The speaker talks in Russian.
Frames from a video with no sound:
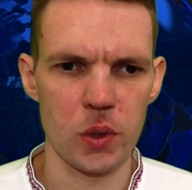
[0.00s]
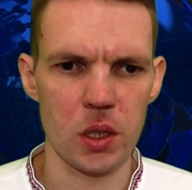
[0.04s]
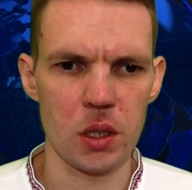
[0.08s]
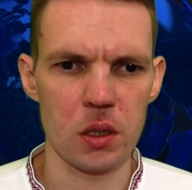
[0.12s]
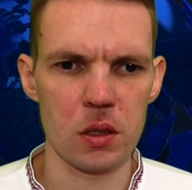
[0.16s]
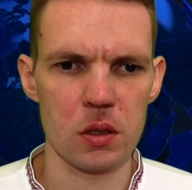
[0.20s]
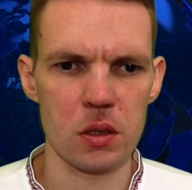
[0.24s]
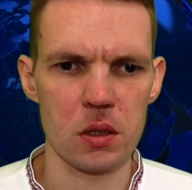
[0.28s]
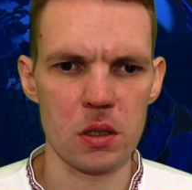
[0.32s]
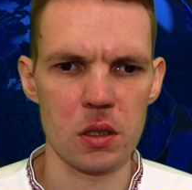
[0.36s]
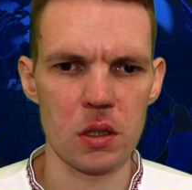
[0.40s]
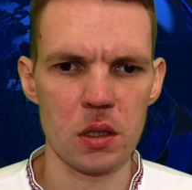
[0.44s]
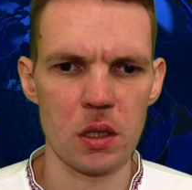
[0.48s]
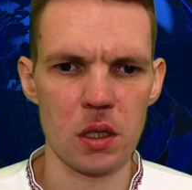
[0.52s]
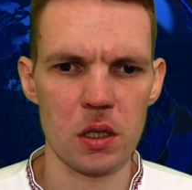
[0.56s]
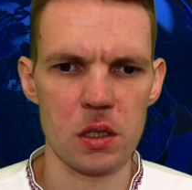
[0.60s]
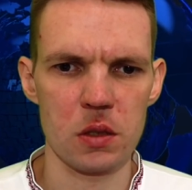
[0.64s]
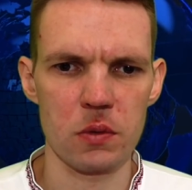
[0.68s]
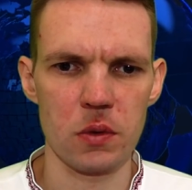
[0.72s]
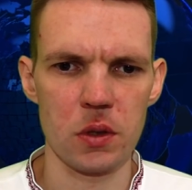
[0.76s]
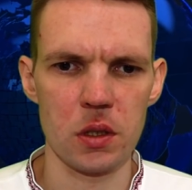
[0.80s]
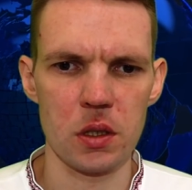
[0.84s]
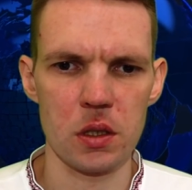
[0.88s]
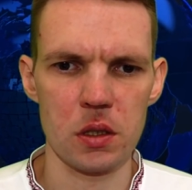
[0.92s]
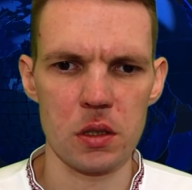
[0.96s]
Мы с Ниной
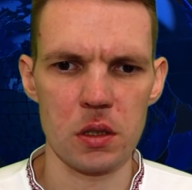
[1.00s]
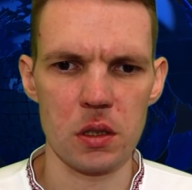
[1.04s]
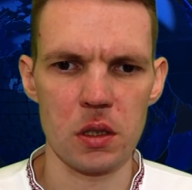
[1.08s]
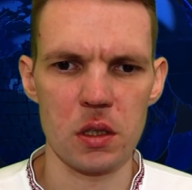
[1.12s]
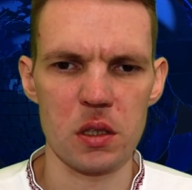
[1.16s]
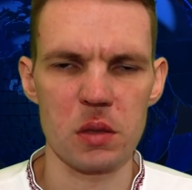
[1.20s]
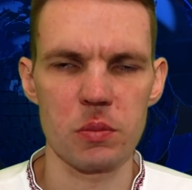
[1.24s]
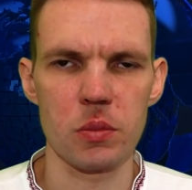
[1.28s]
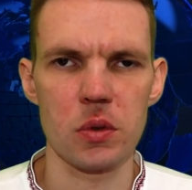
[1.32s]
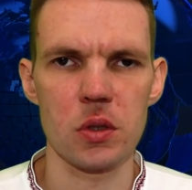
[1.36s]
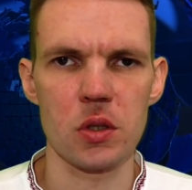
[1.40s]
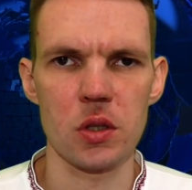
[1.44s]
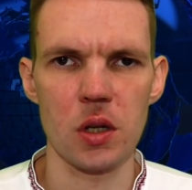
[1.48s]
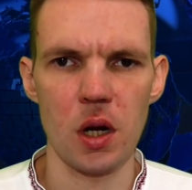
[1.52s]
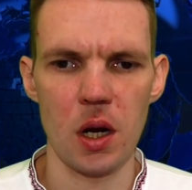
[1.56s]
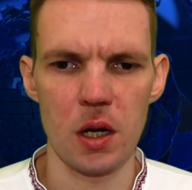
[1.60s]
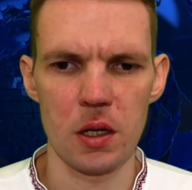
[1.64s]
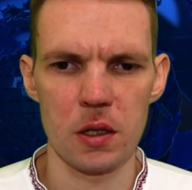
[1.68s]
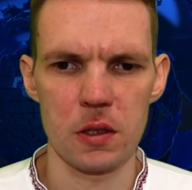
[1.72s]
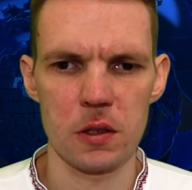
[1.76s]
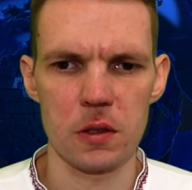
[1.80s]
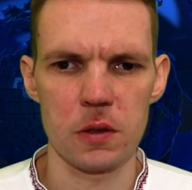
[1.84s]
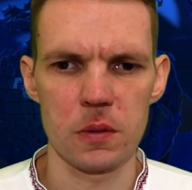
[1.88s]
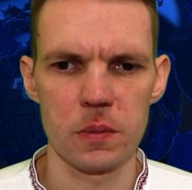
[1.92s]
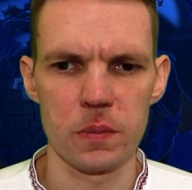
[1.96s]
развелись и
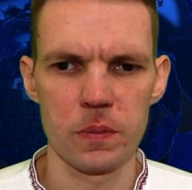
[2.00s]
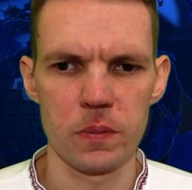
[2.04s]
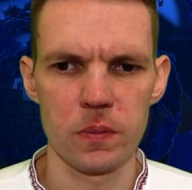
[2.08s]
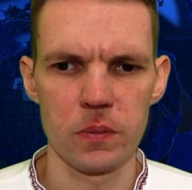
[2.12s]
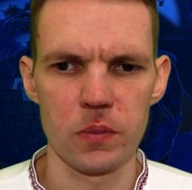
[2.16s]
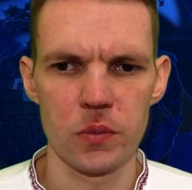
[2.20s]
разбежались.